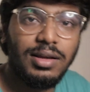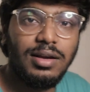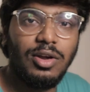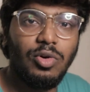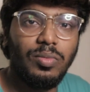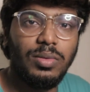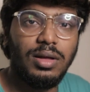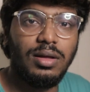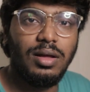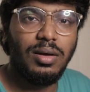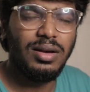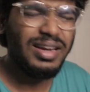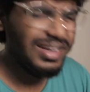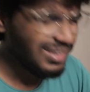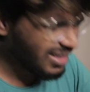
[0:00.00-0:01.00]
निकला हूँ मैं
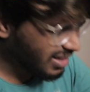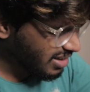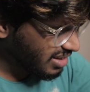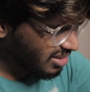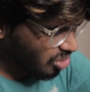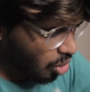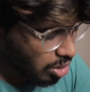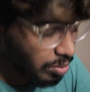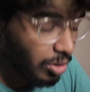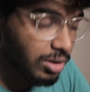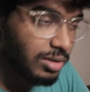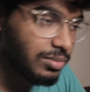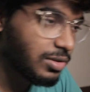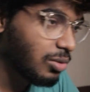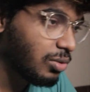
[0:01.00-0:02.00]
लिटरली रॉक
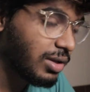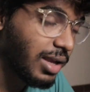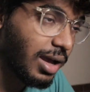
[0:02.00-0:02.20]
बॉटम से उठ